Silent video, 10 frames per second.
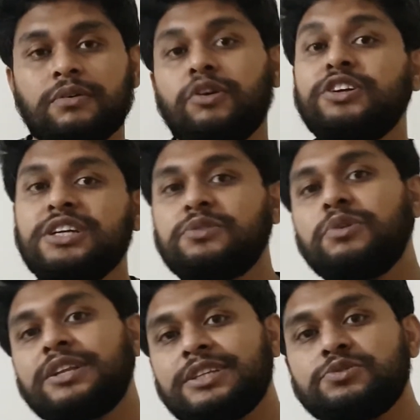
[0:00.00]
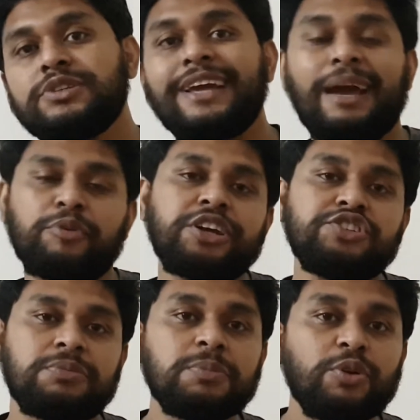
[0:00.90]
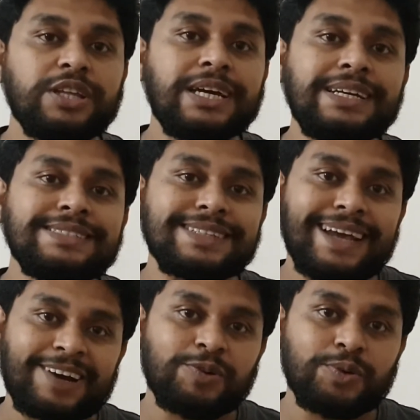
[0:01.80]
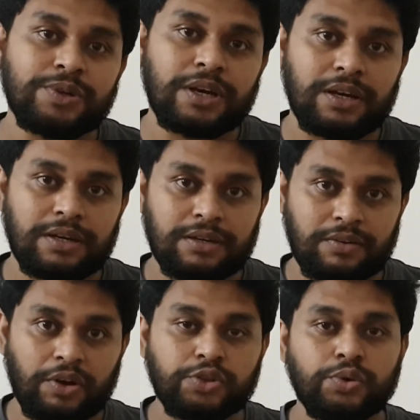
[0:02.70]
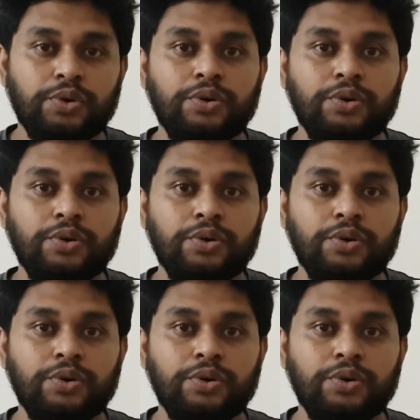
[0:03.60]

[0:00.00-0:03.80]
কন্টেন্টগুলোতে যদি এমন কিছু আমি বলে থাকি যেটা এখন হয়তো